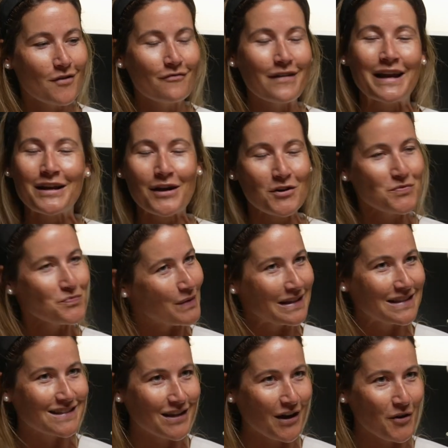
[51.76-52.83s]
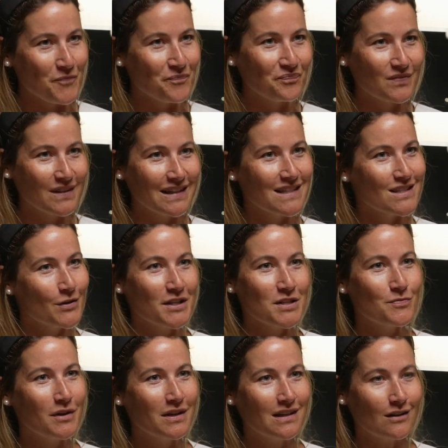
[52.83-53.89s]
weg aus dem Pinzgau, in
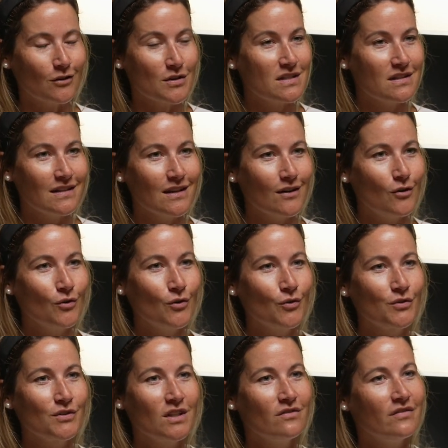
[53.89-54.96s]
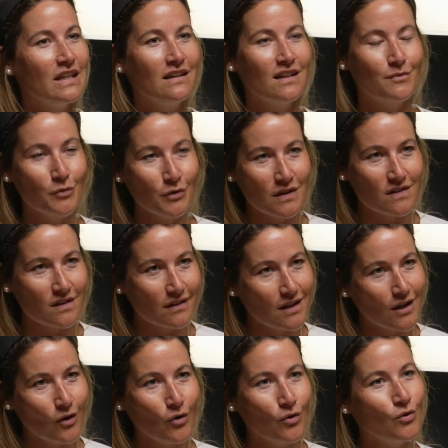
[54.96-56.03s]
Salzburg in der Landesregierung und in Wien in der
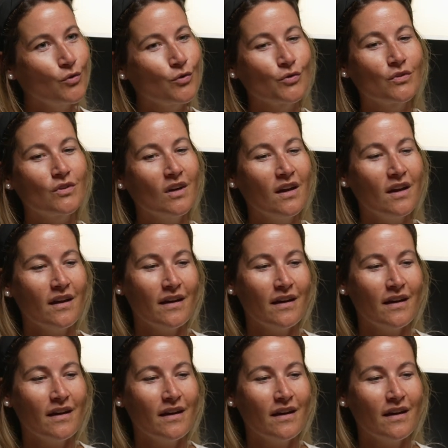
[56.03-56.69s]
Bundesregierung und